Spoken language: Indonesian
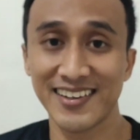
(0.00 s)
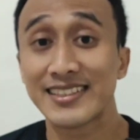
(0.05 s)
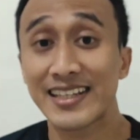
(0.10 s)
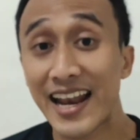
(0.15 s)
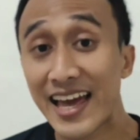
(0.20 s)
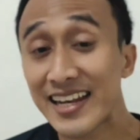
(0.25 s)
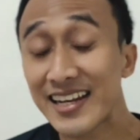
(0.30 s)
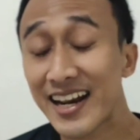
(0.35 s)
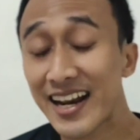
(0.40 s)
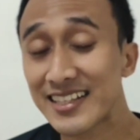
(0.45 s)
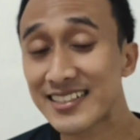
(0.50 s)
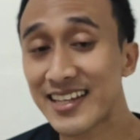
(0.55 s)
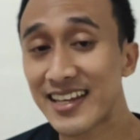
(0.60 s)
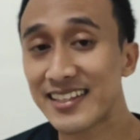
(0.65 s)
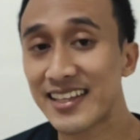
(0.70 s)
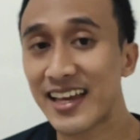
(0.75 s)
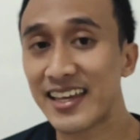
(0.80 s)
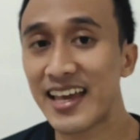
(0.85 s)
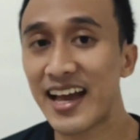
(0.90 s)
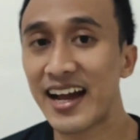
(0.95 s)
Selain
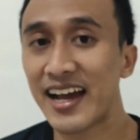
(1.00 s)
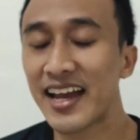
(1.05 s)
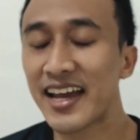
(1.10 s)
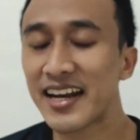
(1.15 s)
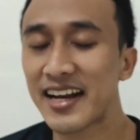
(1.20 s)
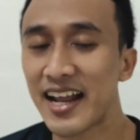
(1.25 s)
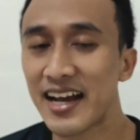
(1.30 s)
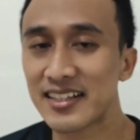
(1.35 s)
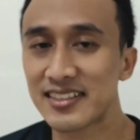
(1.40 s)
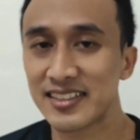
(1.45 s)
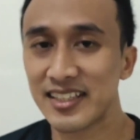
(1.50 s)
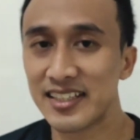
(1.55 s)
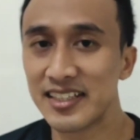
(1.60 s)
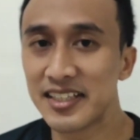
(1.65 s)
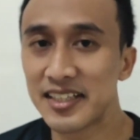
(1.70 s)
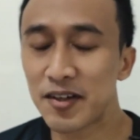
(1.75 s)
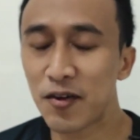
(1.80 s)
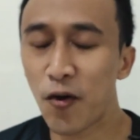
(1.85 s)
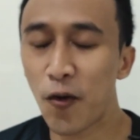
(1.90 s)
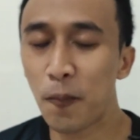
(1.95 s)
rasanya yang enak,
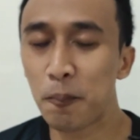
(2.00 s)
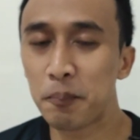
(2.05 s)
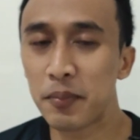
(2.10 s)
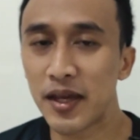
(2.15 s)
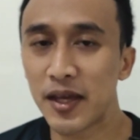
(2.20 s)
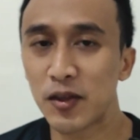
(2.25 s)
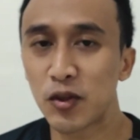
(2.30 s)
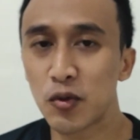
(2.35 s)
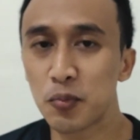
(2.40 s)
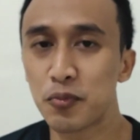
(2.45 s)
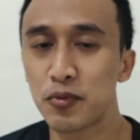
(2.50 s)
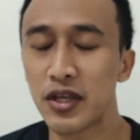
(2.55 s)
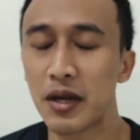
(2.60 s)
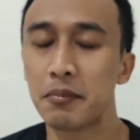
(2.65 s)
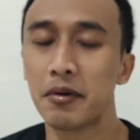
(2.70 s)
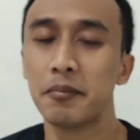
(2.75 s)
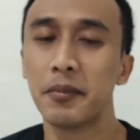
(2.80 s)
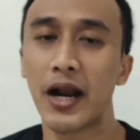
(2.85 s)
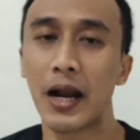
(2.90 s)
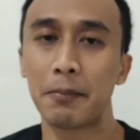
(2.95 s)
jadi kopi itu
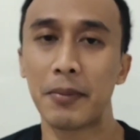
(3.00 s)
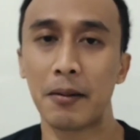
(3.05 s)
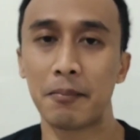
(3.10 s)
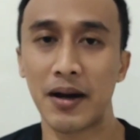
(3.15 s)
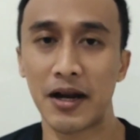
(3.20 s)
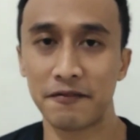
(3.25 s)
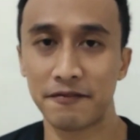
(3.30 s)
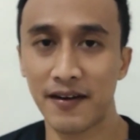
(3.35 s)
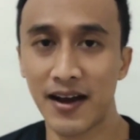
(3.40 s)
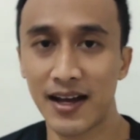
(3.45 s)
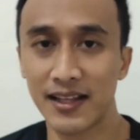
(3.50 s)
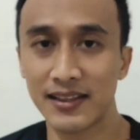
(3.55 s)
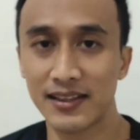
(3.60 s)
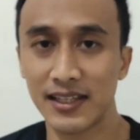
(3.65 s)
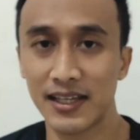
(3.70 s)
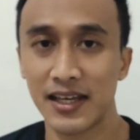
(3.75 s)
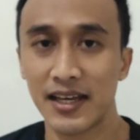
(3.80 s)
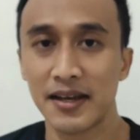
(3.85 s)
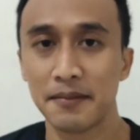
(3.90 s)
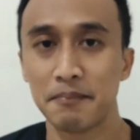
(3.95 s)
punya beberapa manfaat nih.